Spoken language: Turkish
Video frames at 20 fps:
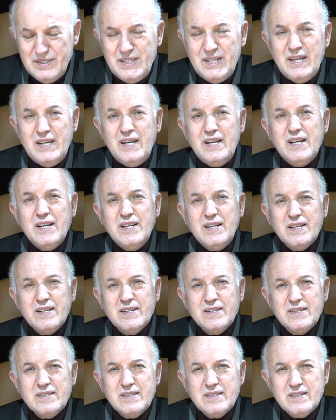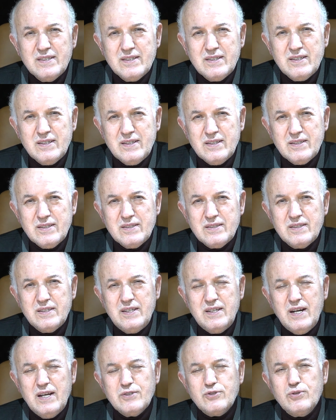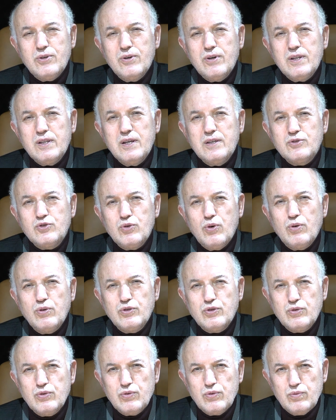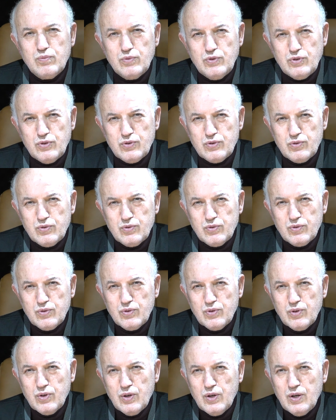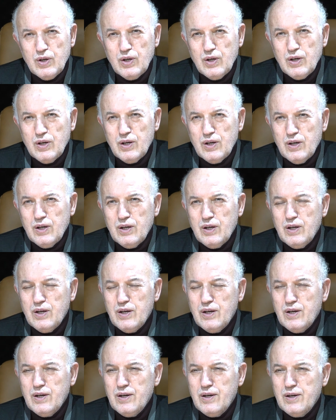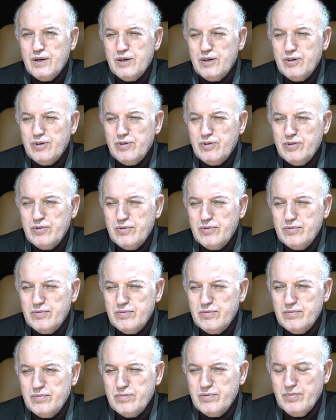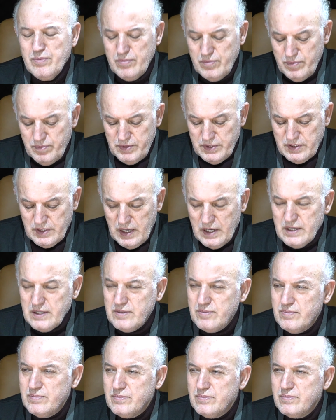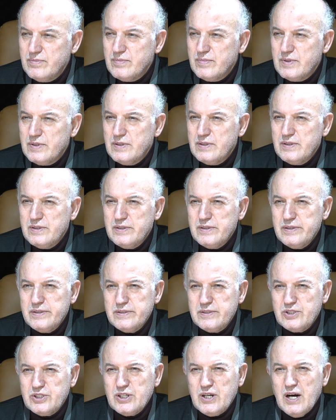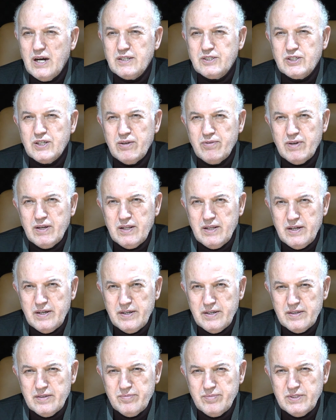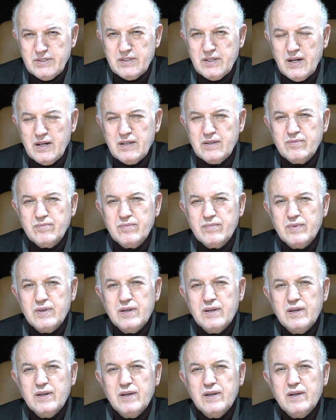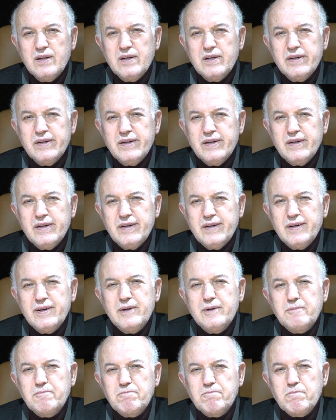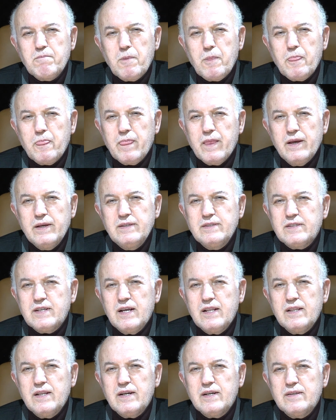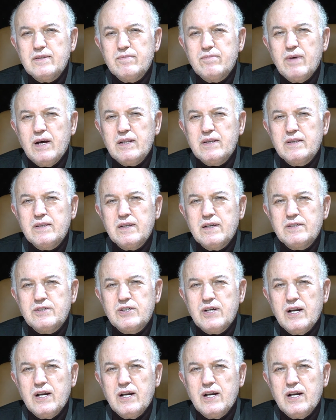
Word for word: Dinin e, dine sonradan sokuşturulmuş e, bir takım e, çıkar çevrelerinin, bir takım e, insanların malında,